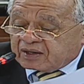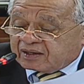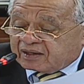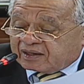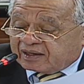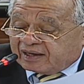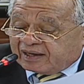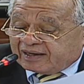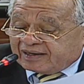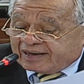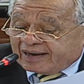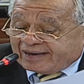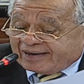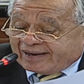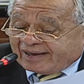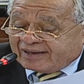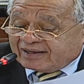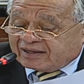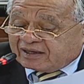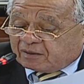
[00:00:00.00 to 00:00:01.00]
en la
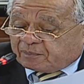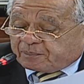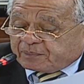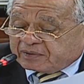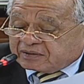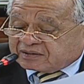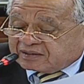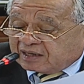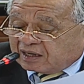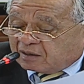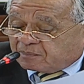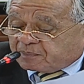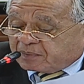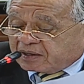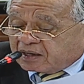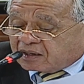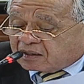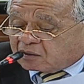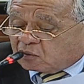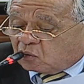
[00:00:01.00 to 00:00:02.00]
ley especial
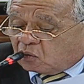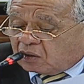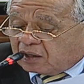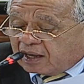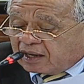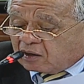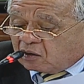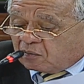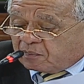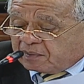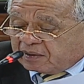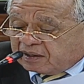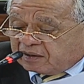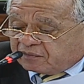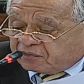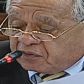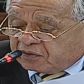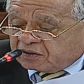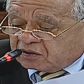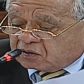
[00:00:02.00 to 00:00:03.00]
para regular los
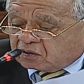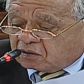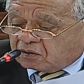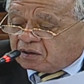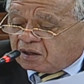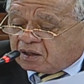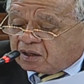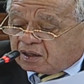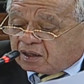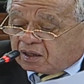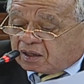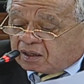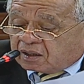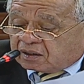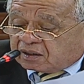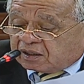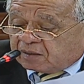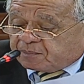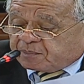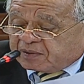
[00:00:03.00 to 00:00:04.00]
beneficios
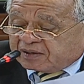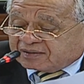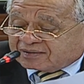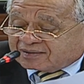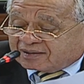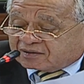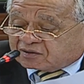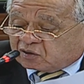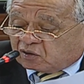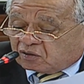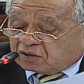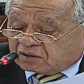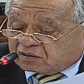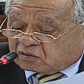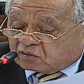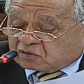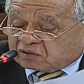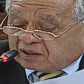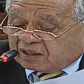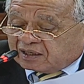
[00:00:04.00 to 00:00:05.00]
y prestaciones
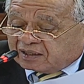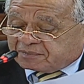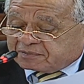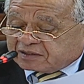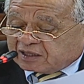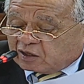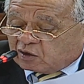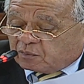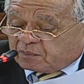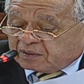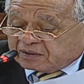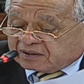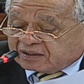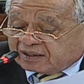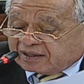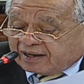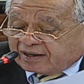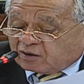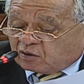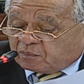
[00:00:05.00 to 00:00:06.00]
sociales de los
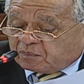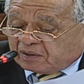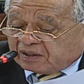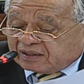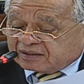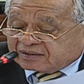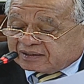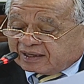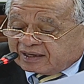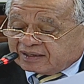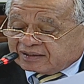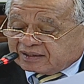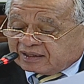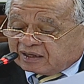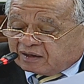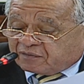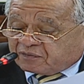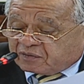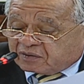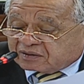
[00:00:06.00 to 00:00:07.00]
veteranos militares de
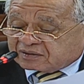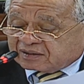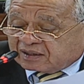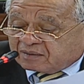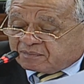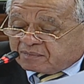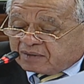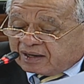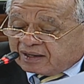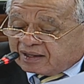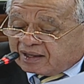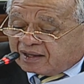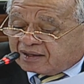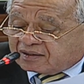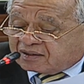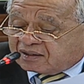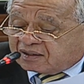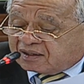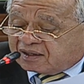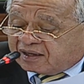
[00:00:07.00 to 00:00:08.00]
la Fuerza Armada
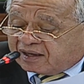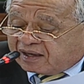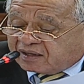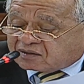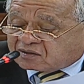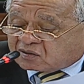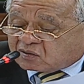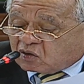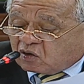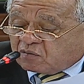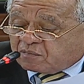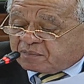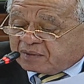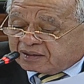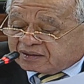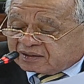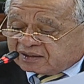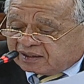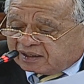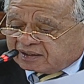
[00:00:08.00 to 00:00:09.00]
y
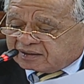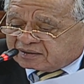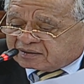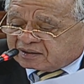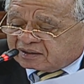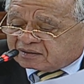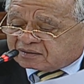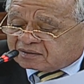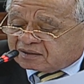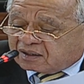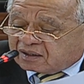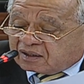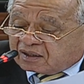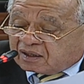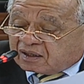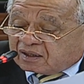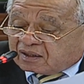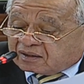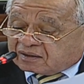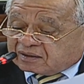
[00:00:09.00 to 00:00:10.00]
excombatientes
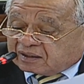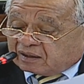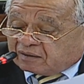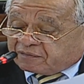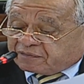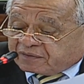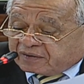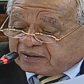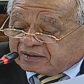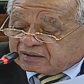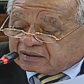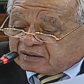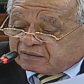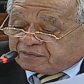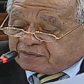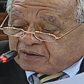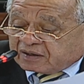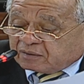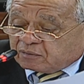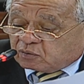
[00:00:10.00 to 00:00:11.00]
del Frente
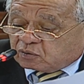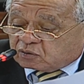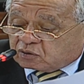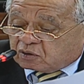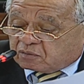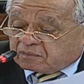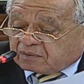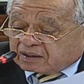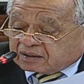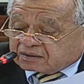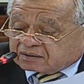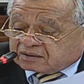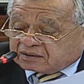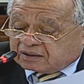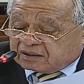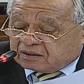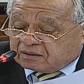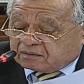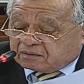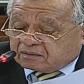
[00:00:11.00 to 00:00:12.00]
Farabundo
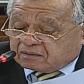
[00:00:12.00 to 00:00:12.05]
Martí